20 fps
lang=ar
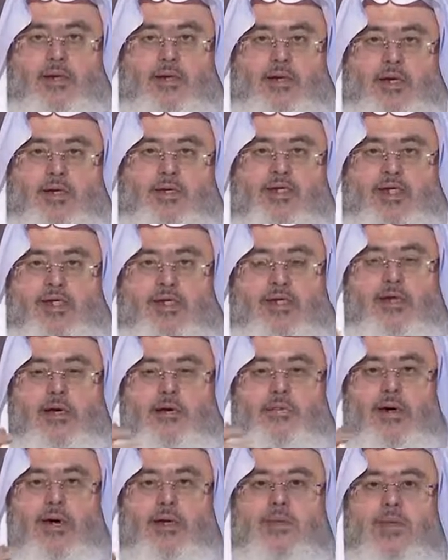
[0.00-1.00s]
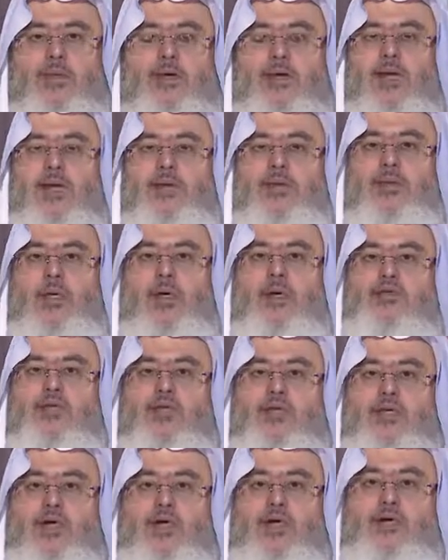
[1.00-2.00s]
ليست هي وبعضها إلى إضافة
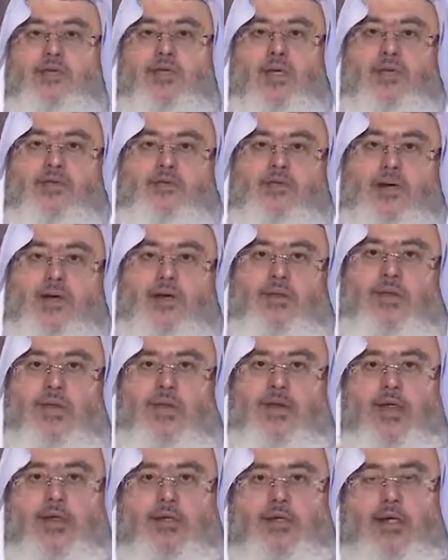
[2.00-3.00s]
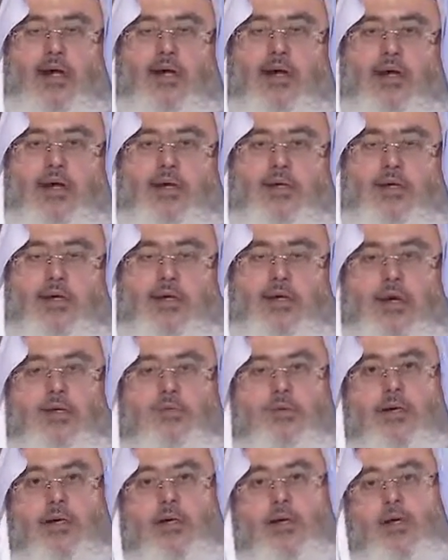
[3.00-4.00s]
كلمات في الأذان حي على خير
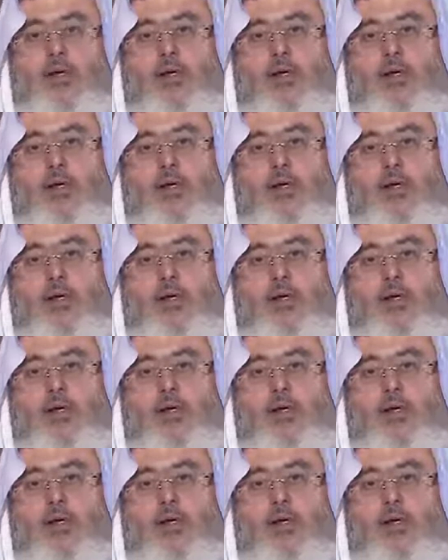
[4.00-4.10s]
العمل